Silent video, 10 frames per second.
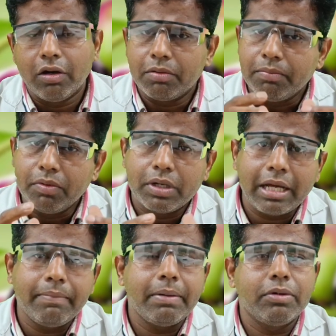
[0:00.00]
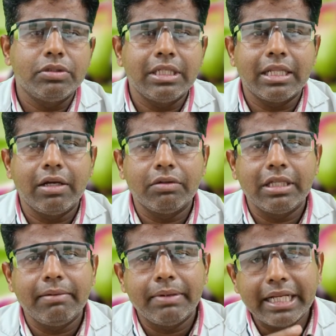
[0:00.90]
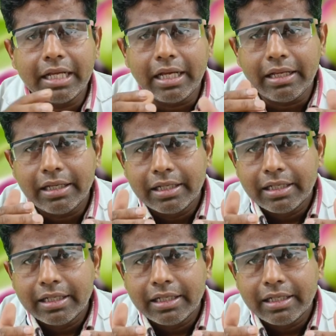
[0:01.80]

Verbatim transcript: और मोटापा बहुत ज़्यादा होता है महिलाएं